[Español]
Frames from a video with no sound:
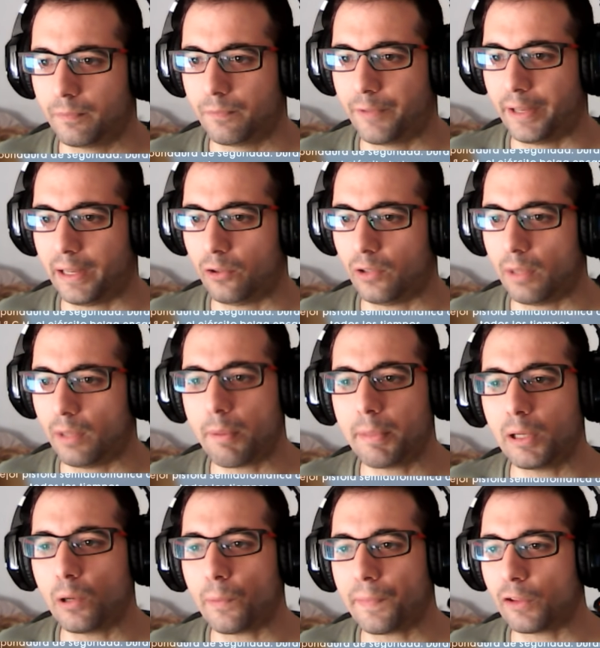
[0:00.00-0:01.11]
Fijaros, la
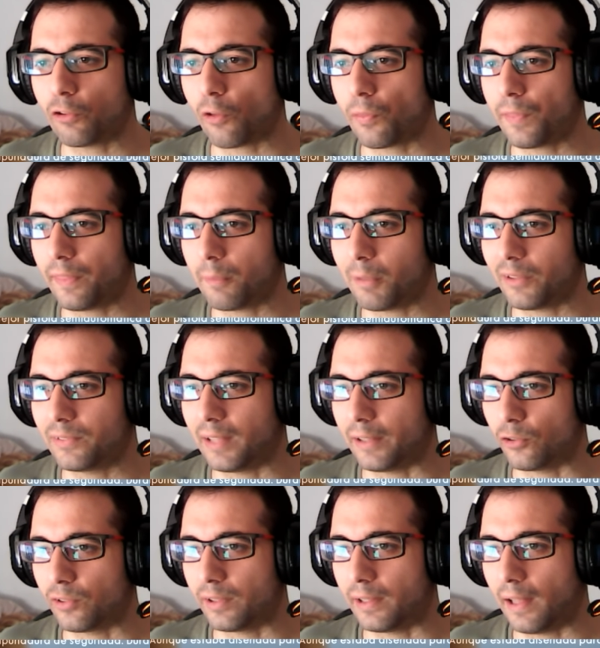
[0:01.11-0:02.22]
M1911 hace más
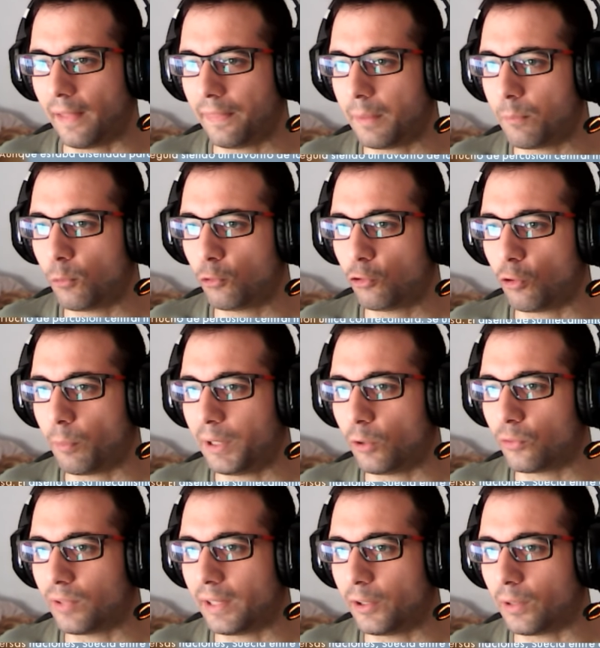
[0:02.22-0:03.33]
daño, sí. Hace mucho
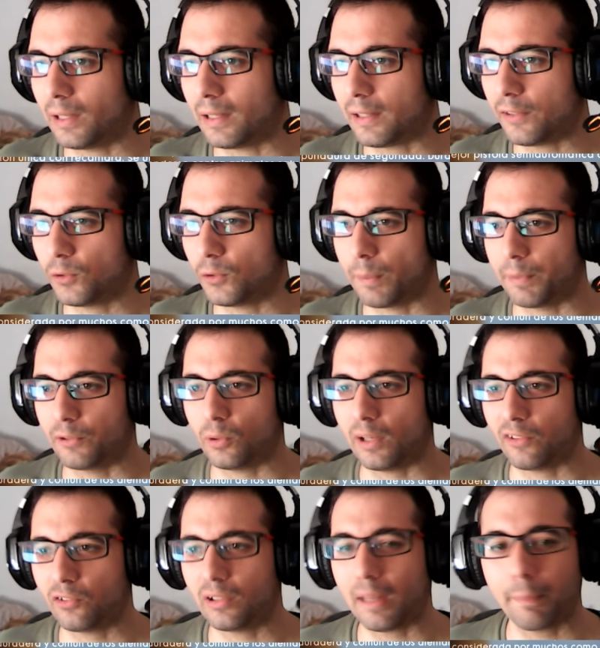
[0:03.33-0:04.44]
menos daño que el resto de
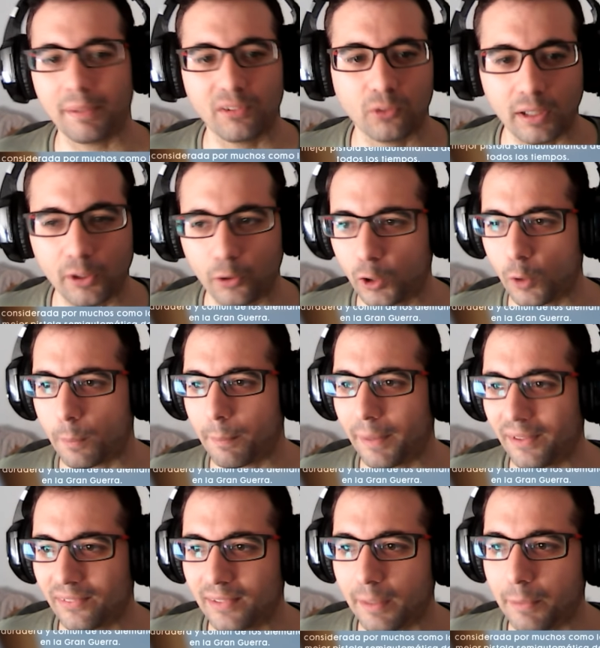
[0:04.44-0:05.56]
pistolas. Esa es la pistola, yo creo,
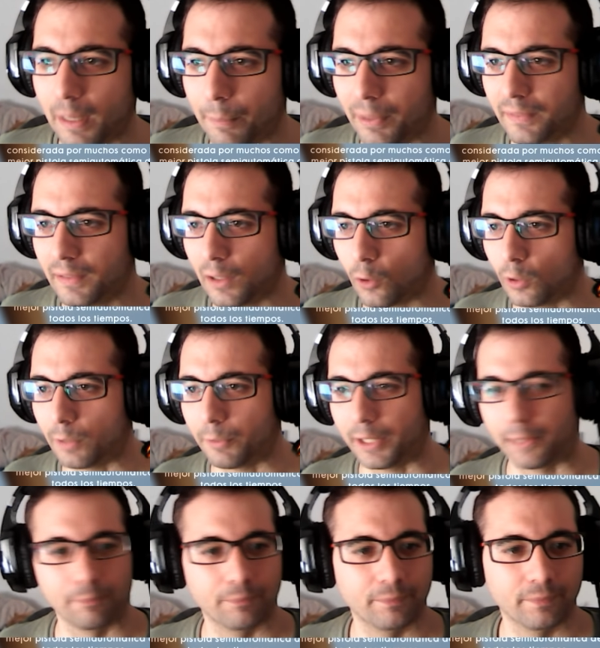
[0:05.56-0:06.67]
más débil aparte de la
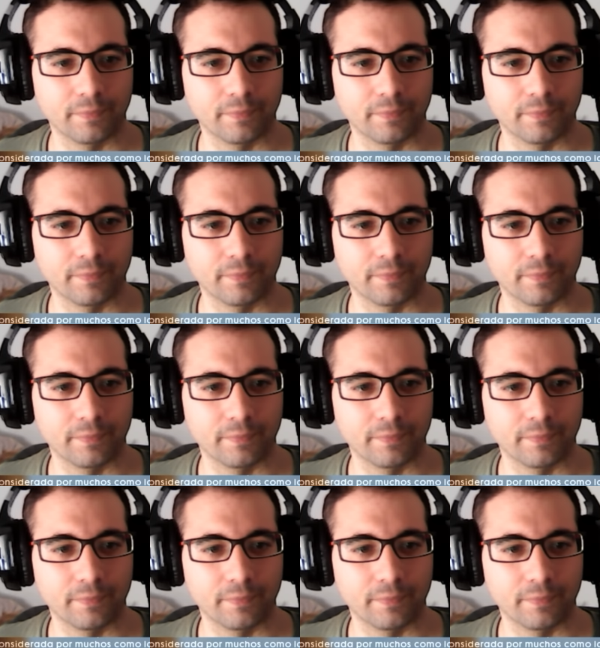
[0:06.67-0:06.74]
colibrí.